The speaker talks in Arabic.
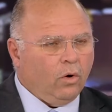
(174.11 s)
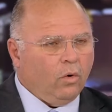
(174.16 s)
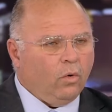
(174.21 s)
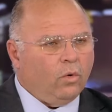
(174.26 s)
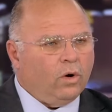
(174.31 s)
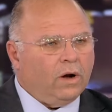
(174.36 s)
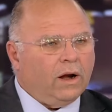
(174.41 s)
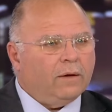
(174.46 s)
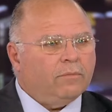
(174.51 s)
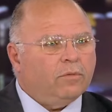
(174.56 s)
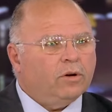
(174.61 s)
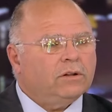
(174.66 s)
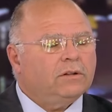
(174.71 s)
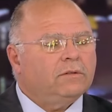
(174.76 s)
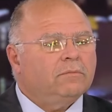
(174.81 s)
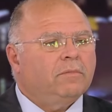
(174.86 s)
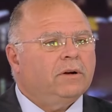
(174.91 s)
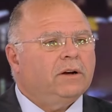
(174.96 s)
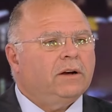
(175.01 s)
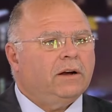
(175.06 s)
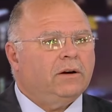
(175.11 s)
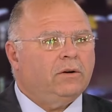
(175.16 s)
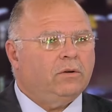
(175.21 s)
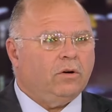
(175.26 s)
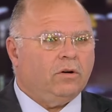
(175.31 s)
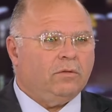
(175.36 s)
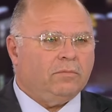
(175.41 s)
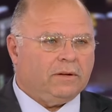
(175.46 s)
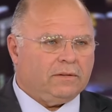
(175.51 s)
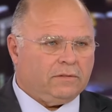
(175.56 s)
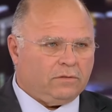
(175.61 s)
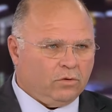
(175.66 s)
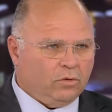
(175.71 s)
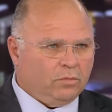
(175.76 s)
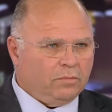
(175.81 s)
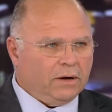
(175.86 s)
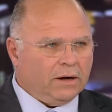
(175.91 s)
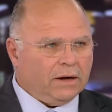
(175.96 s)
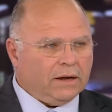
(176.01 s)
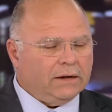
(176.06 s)
ولابد من أنه
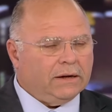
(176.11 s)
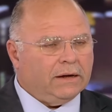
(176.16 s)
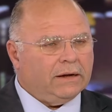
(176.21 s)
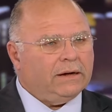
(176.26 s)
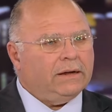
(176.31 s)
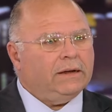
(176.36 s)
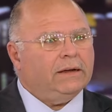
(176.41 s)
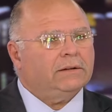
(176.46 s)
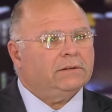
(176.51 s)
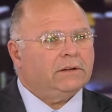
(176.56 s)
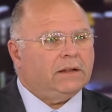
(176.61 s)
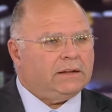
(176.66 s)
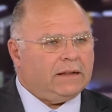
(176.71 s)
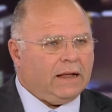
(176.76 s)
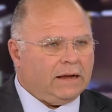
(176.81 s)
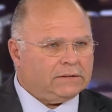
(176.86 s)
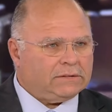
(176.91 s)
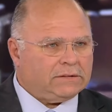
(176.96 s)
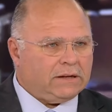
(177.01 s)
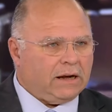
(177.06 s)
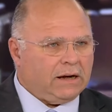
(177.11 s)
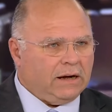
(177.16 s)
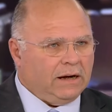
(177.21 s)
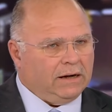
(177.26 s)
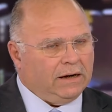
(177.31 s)
المنظومة القيادية تتأثر